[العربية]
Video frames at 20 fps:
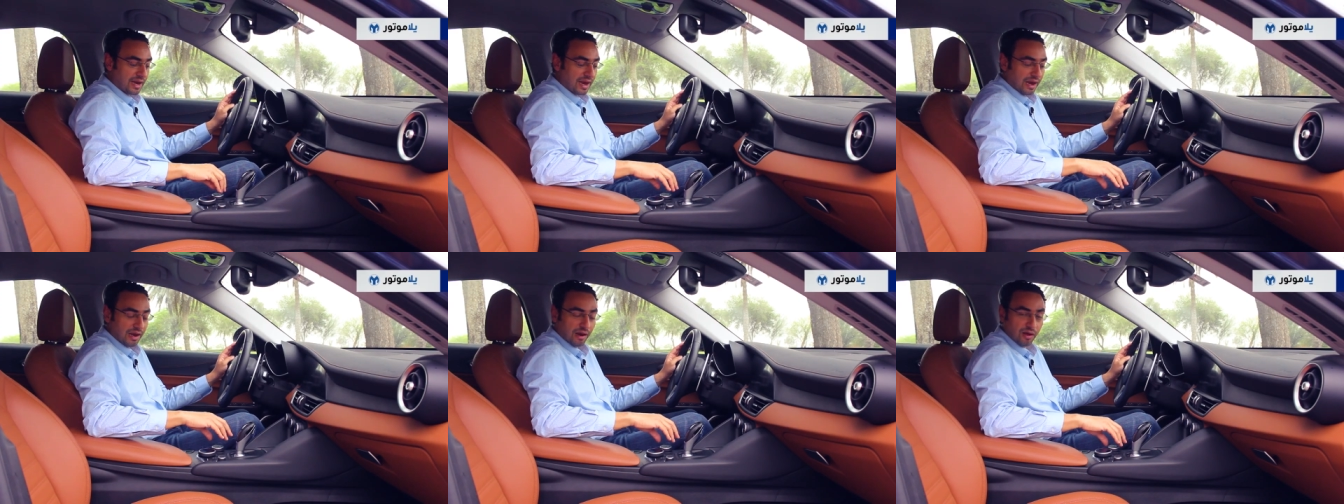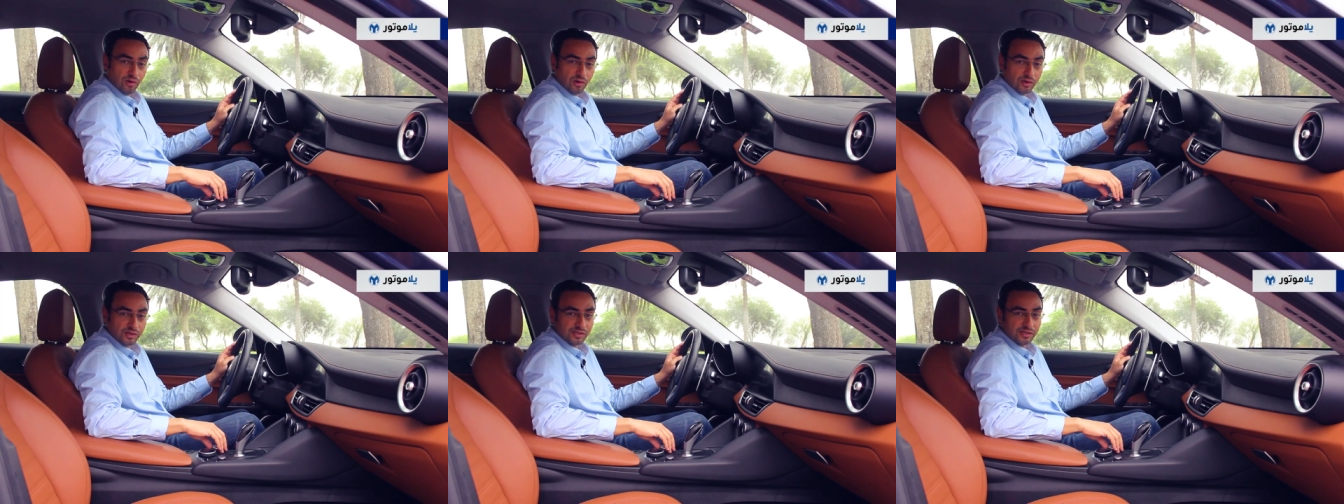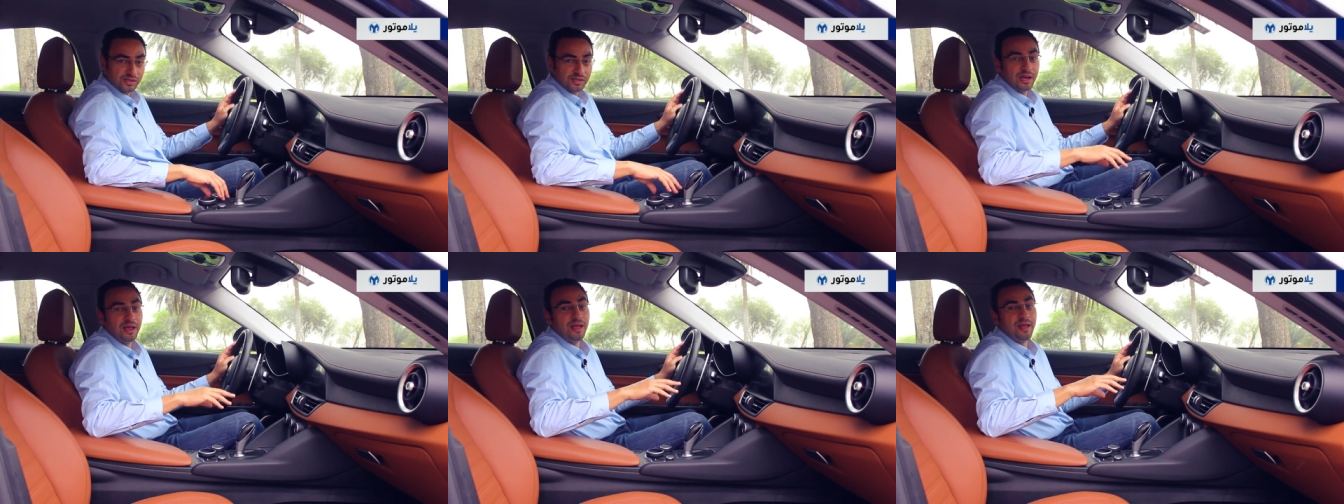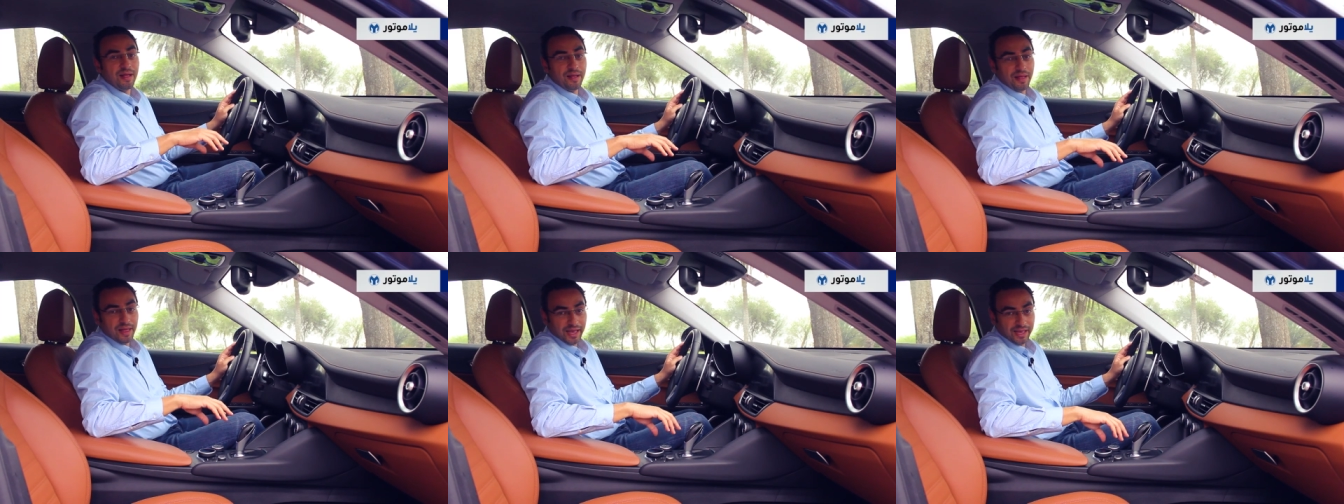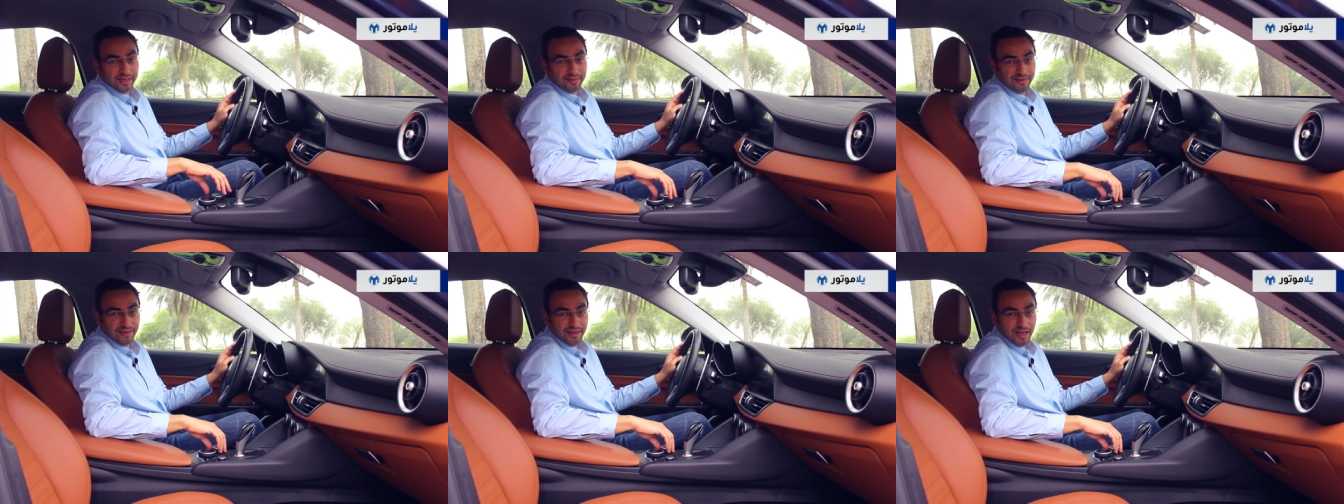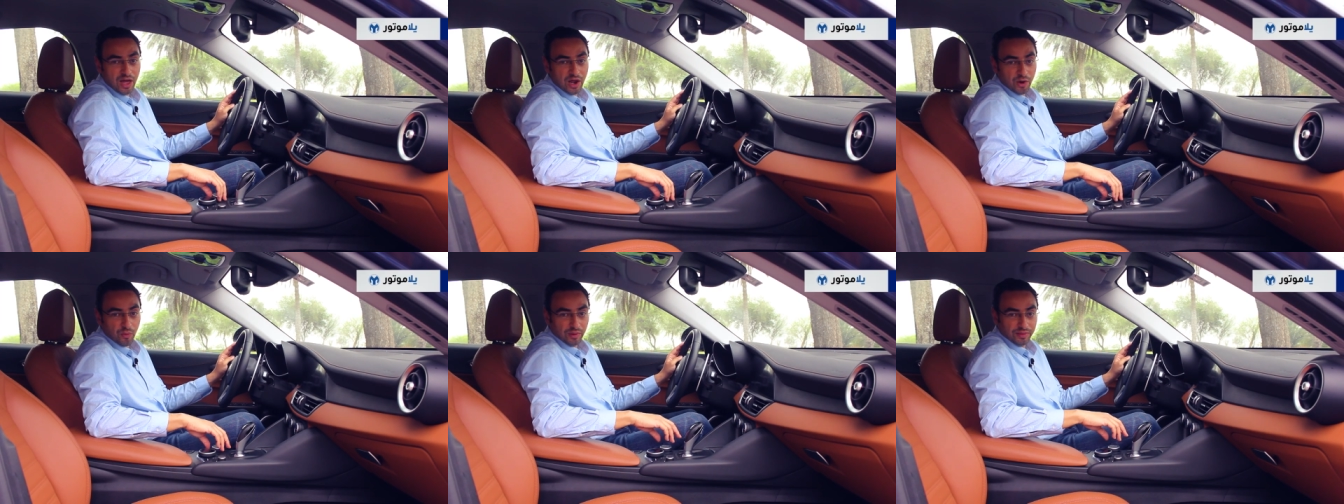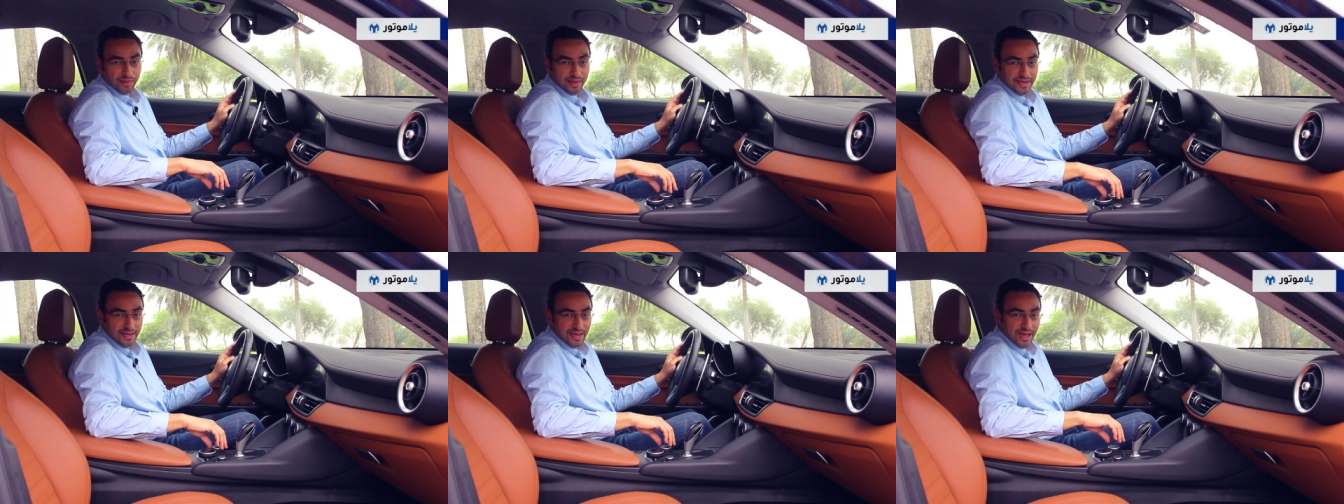على قرص اختيار
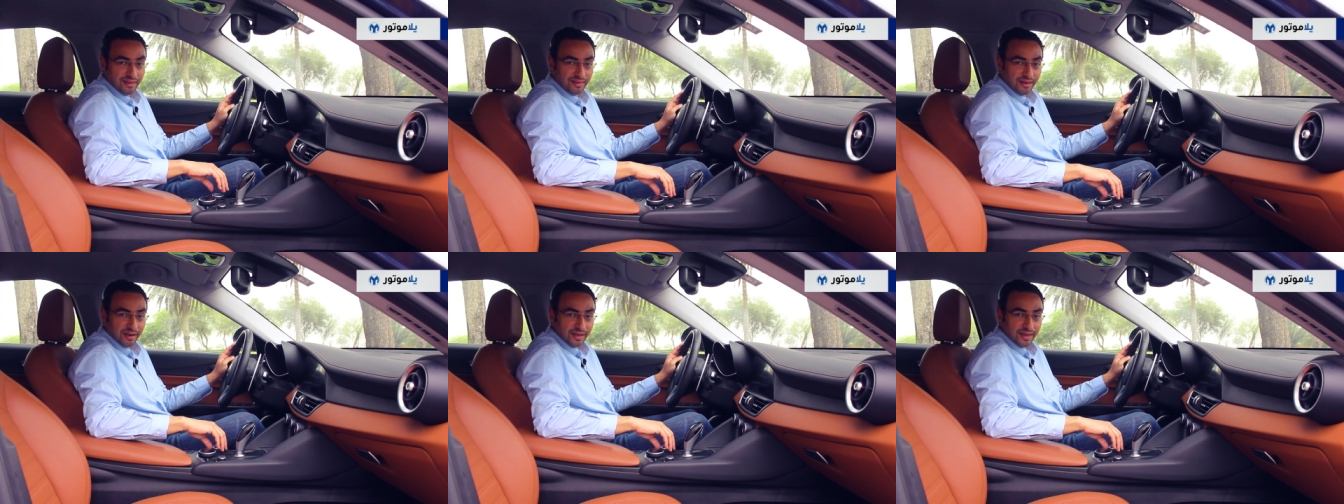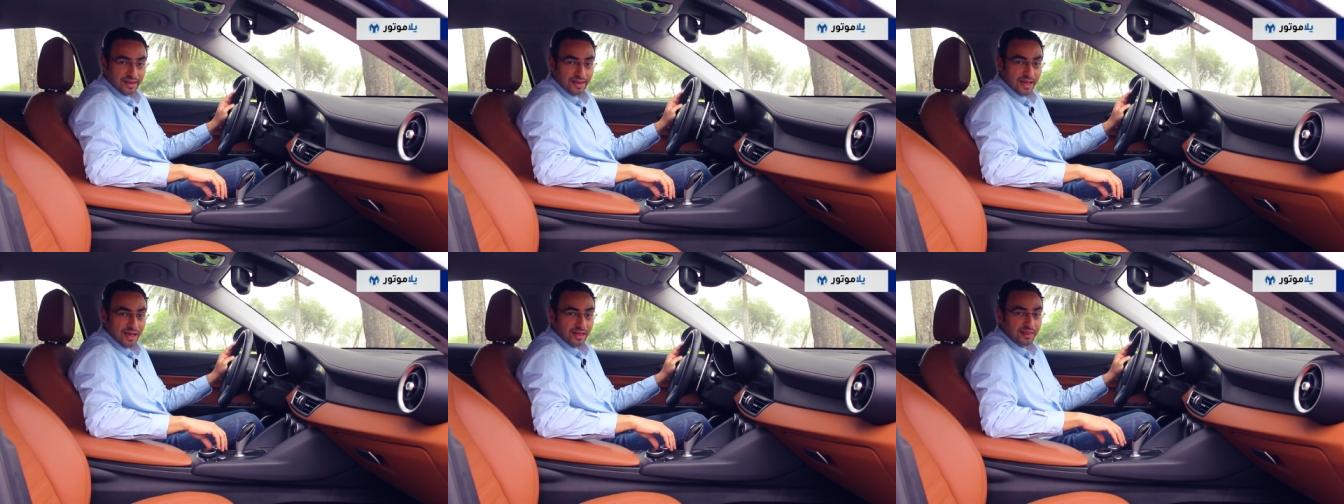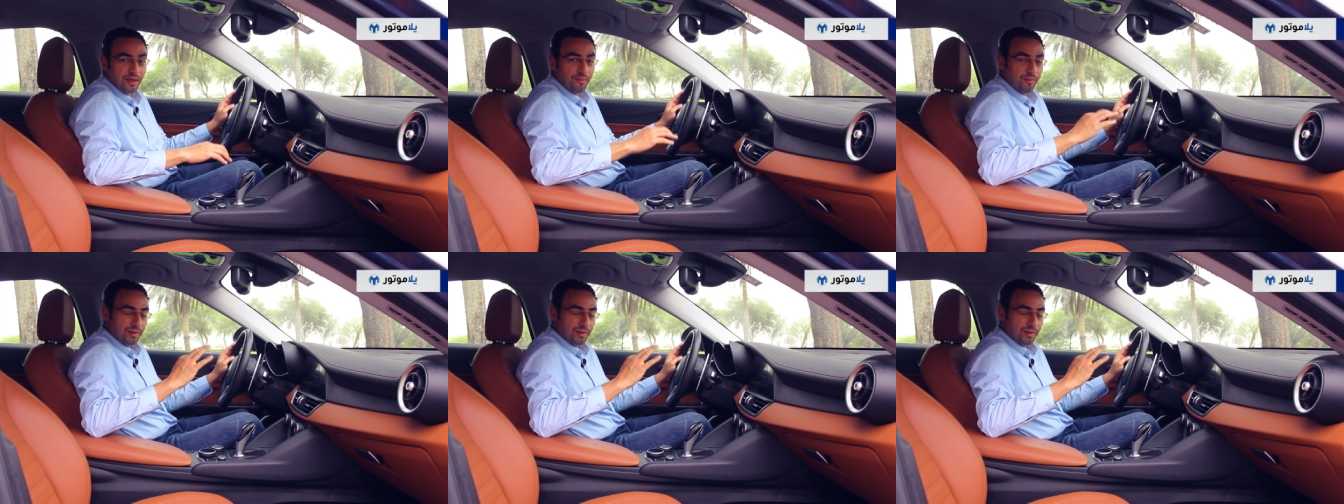وضعيات القيادة